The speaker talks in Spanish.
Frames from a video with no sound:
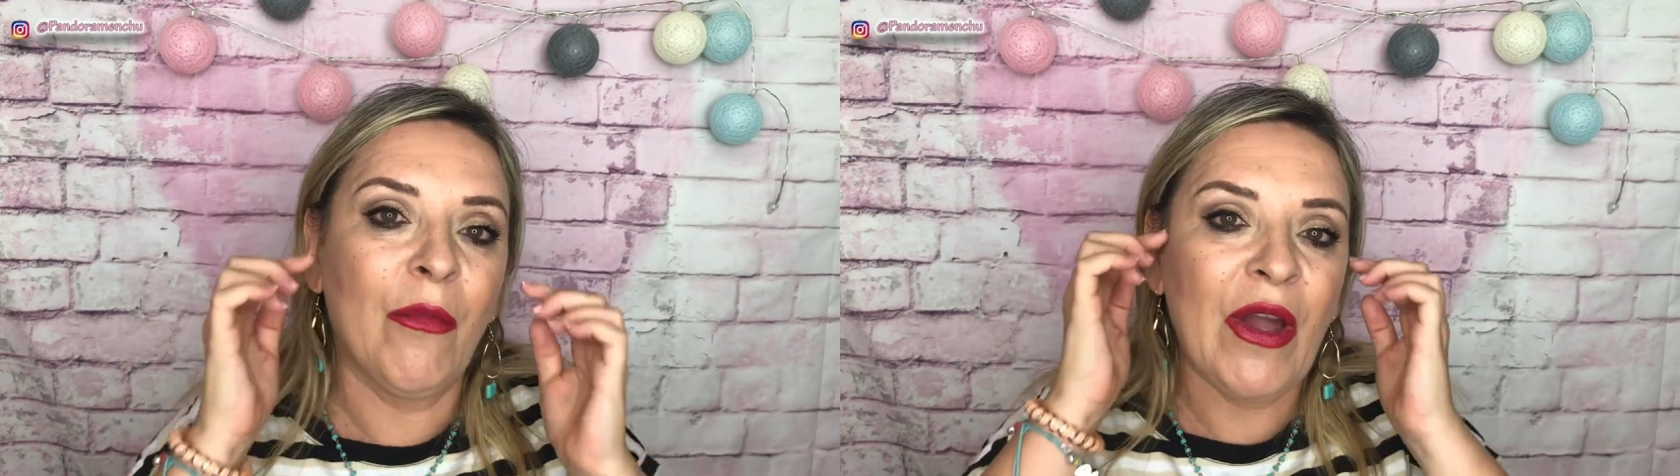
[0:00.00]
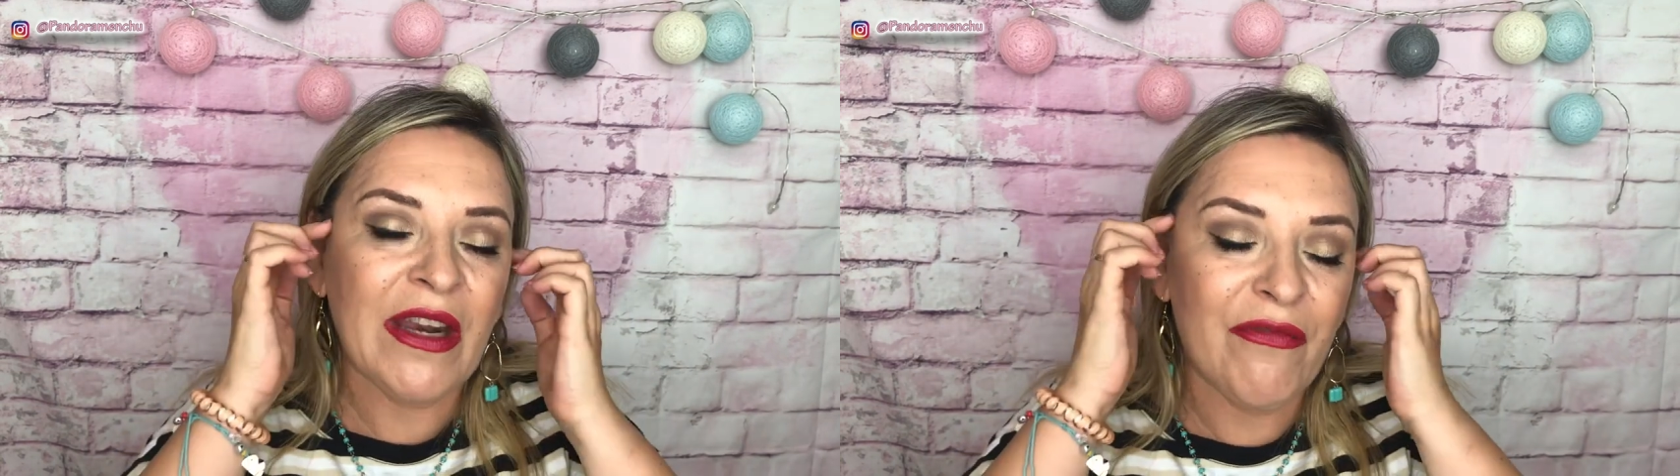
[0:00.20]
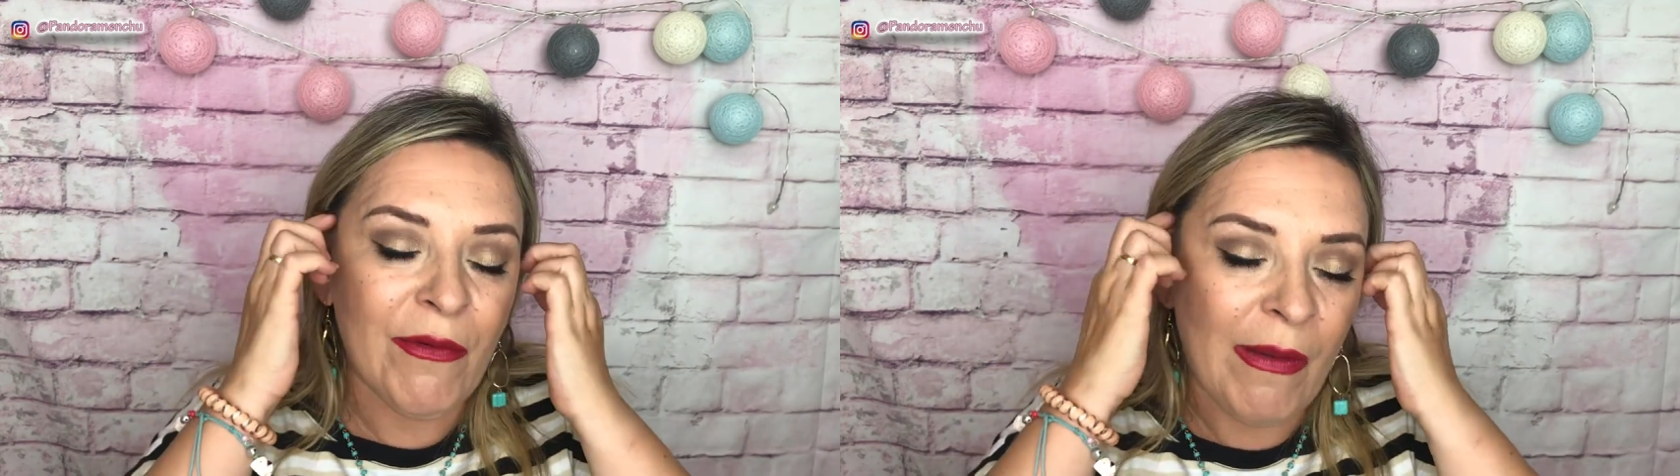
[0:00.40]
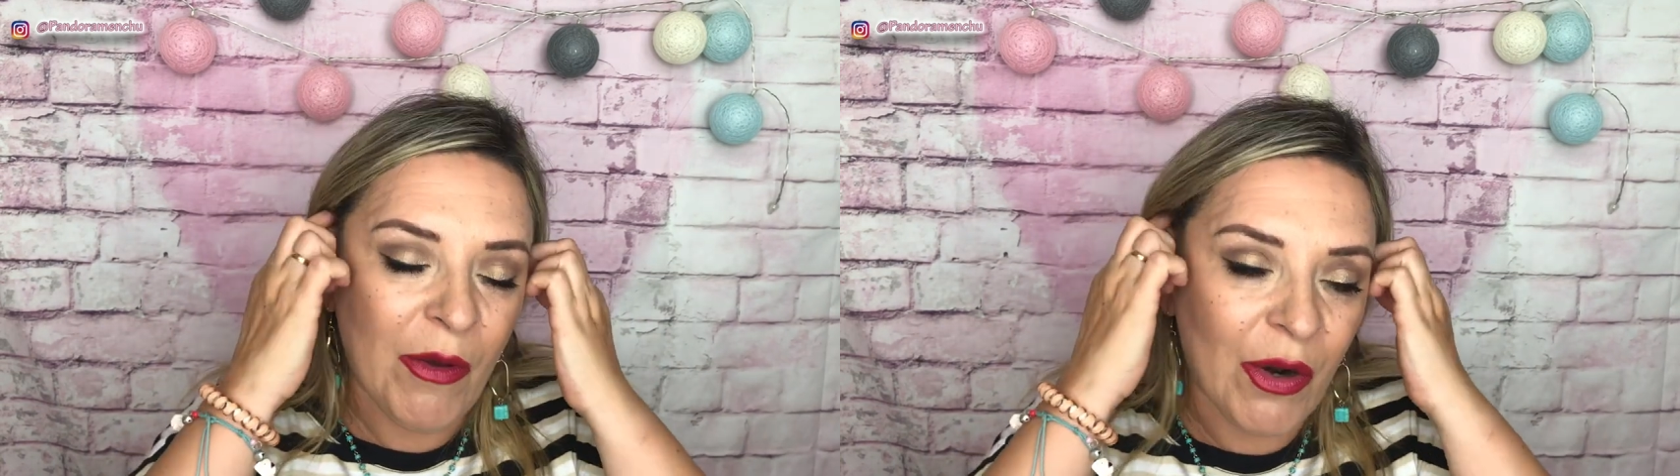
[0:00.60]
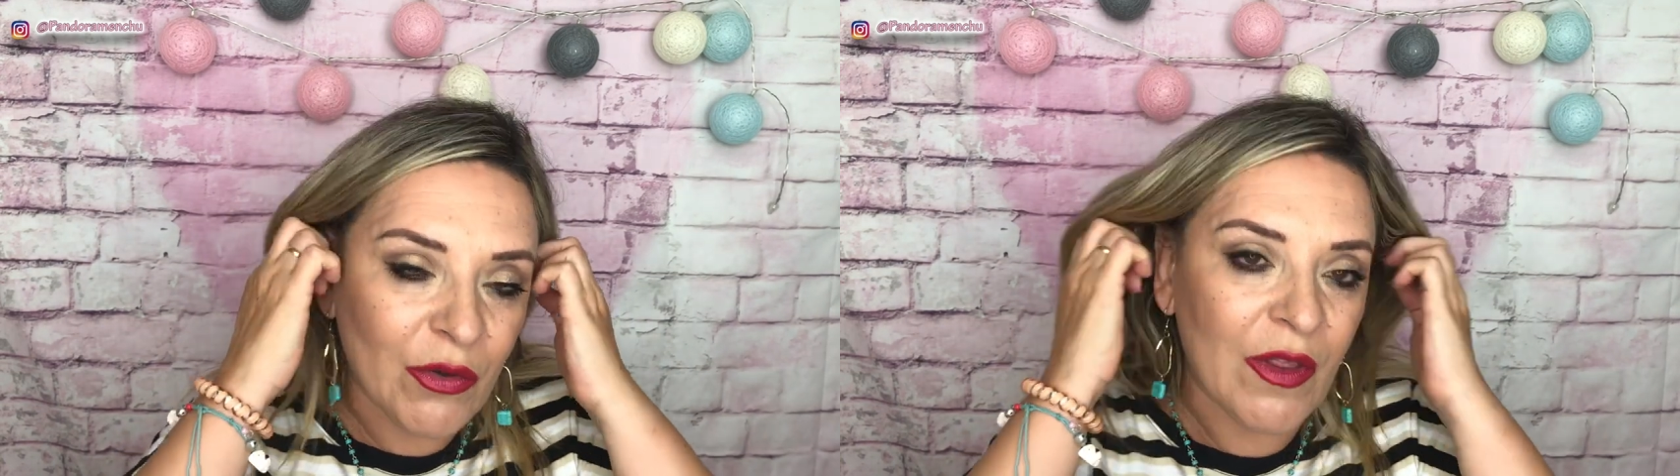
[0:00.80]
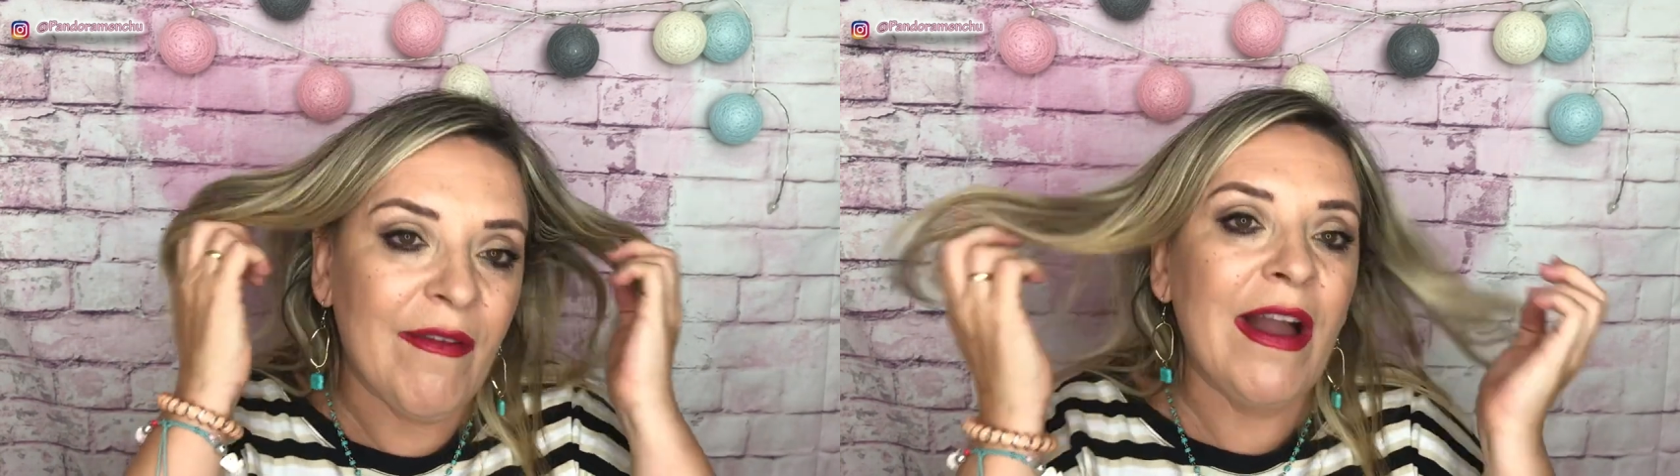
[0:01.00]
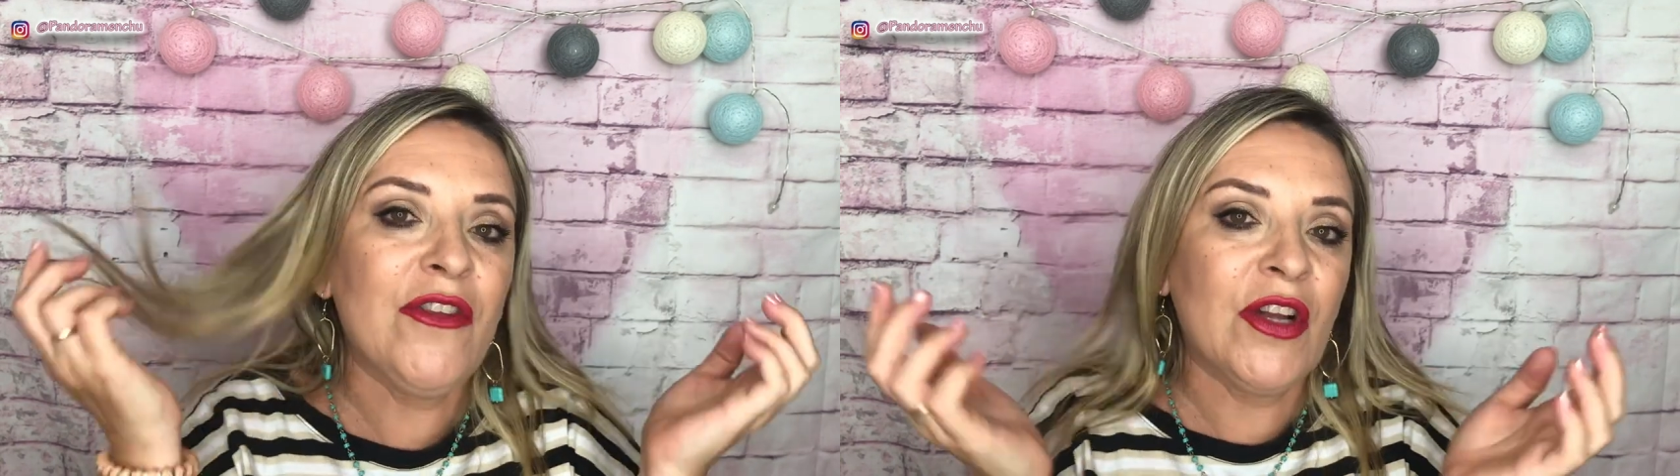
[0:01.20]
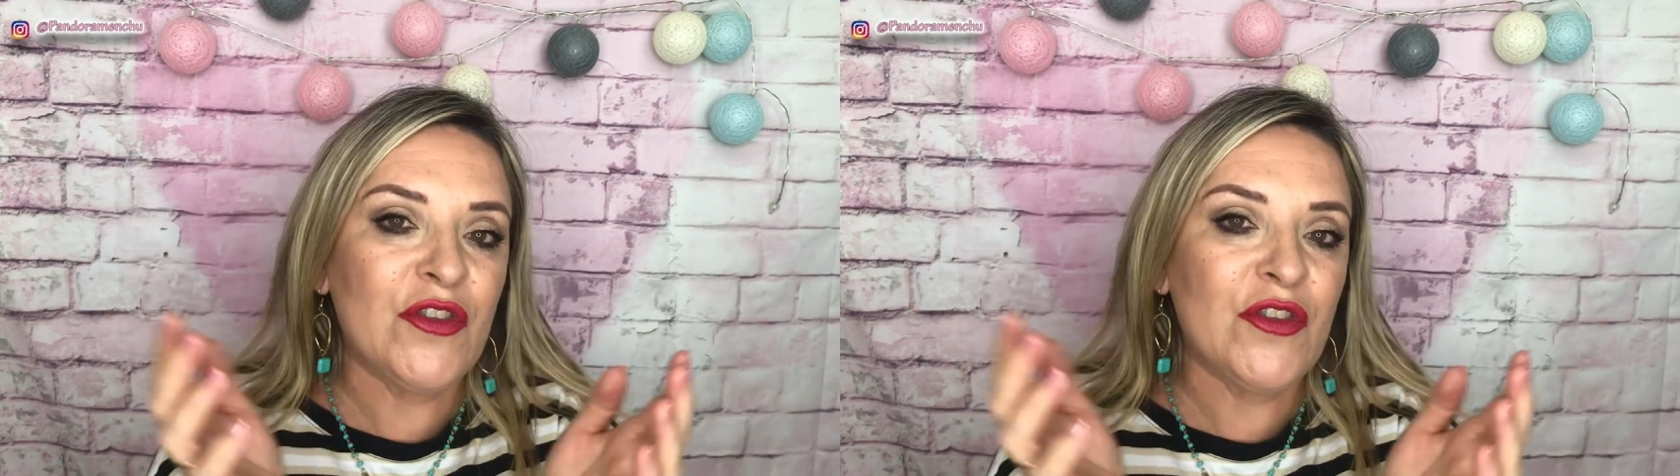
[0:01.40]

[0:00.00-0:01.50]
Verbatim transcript: voy a reformar mi cuarto de baño,